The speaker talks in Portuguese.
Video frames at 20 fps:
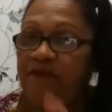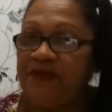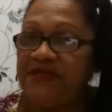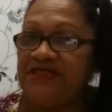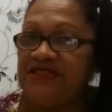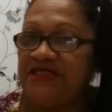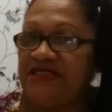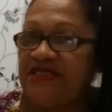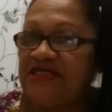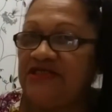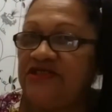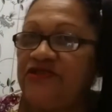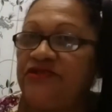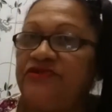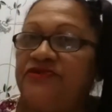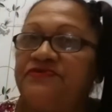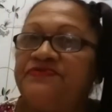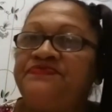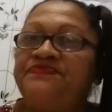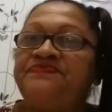Eu
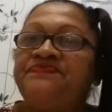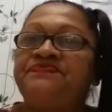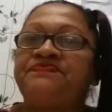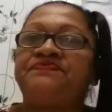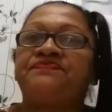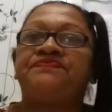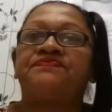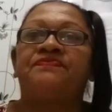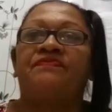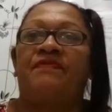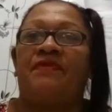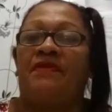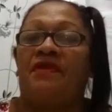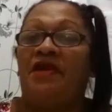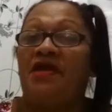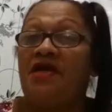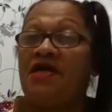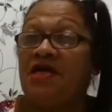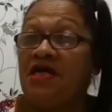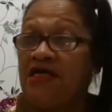preciso
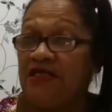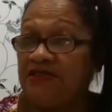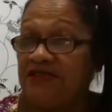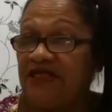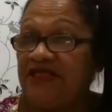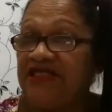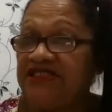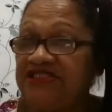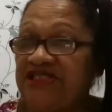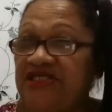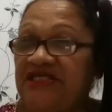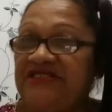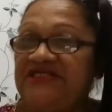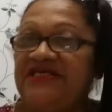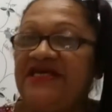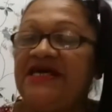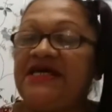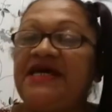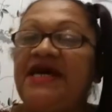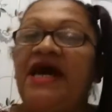tá deixando
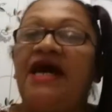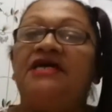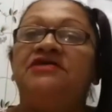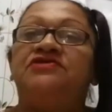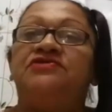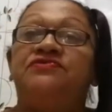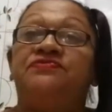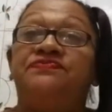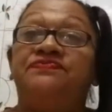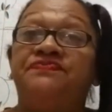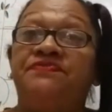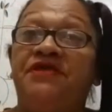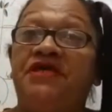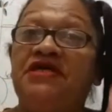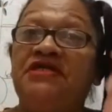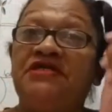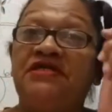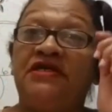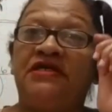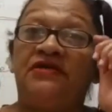esse recado.
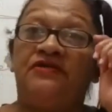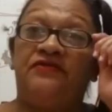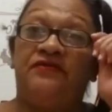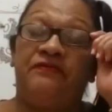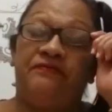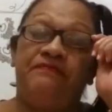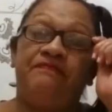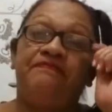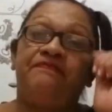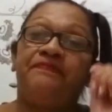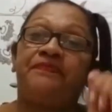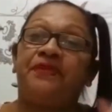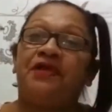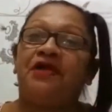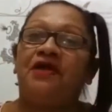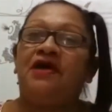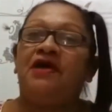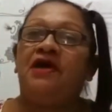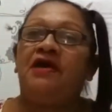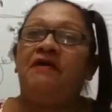Então,
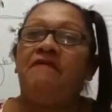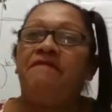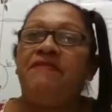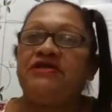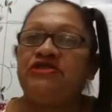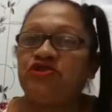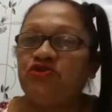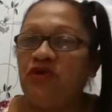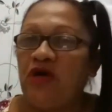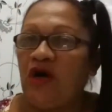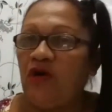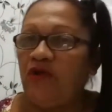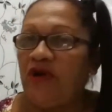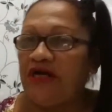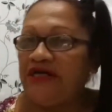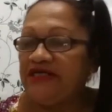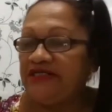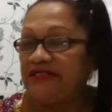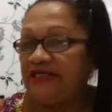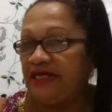pessoal
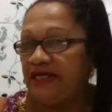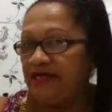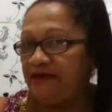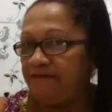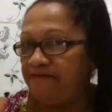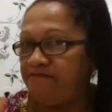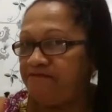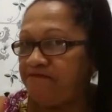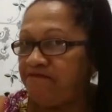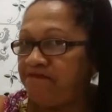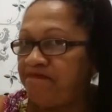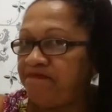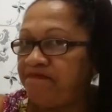aí da